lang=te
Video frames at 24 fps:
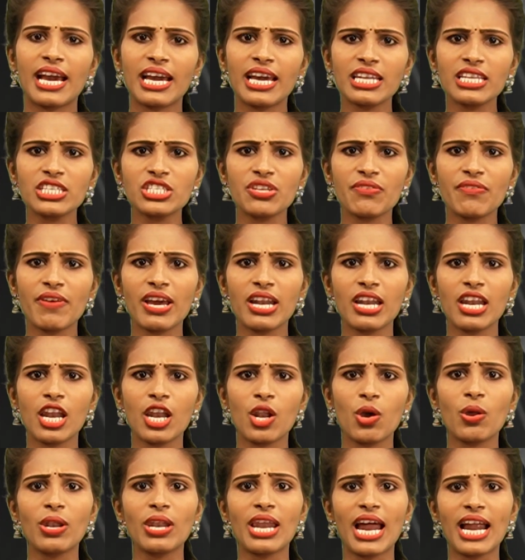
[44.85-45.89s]
నగర
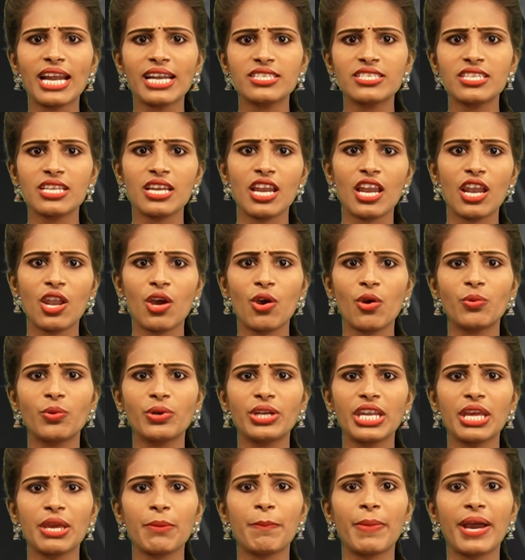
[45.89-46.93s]
శివార్లలో లాడ్జీలలో
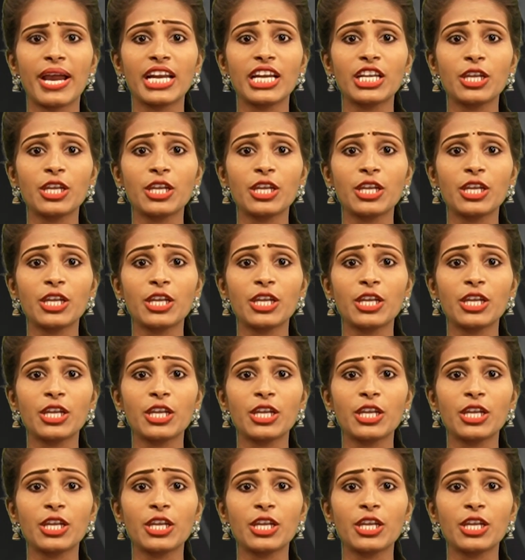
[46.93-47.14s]
ఉండి